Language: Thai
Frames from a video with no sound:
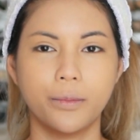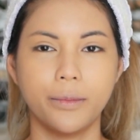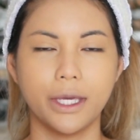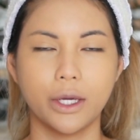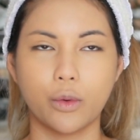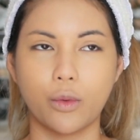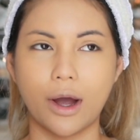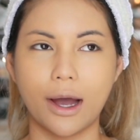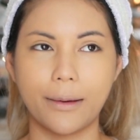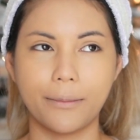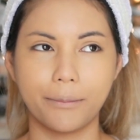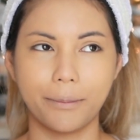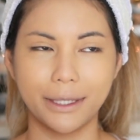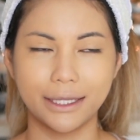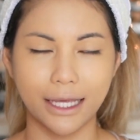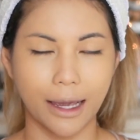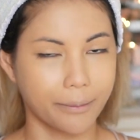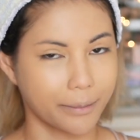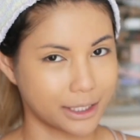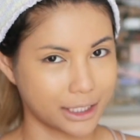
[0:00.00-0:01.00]
มีความเป็น
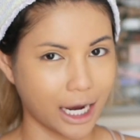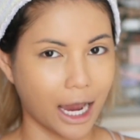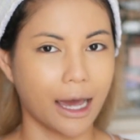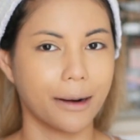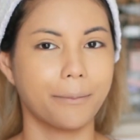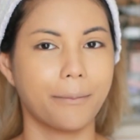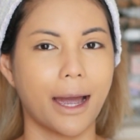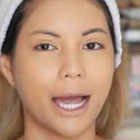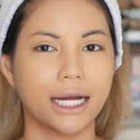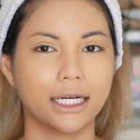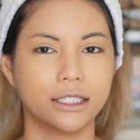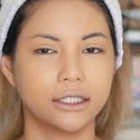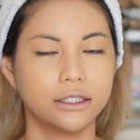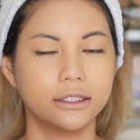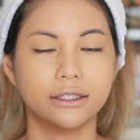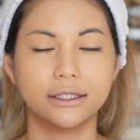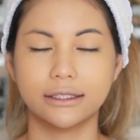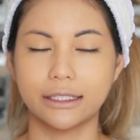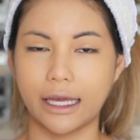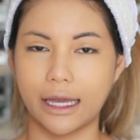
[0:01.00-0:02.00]
ธรรมชาติมากขึ้
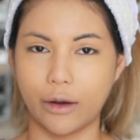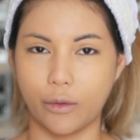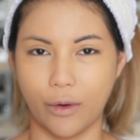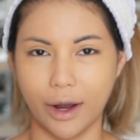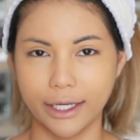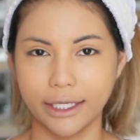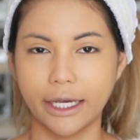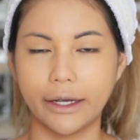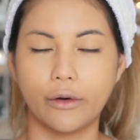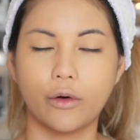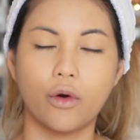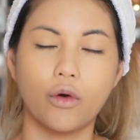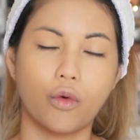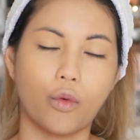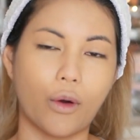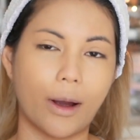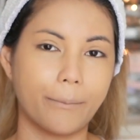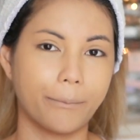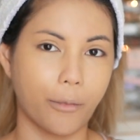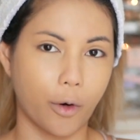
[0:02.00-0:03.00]
นแต่ว่ายังคง
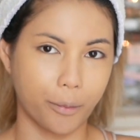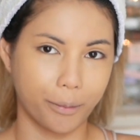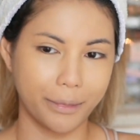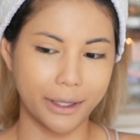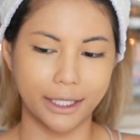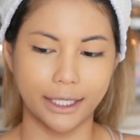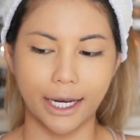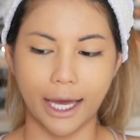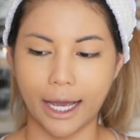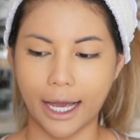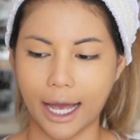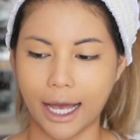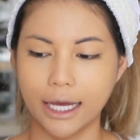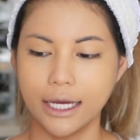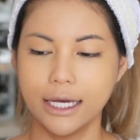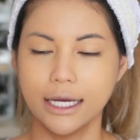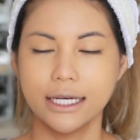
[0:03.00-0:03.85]
ความปกปิดนะคะ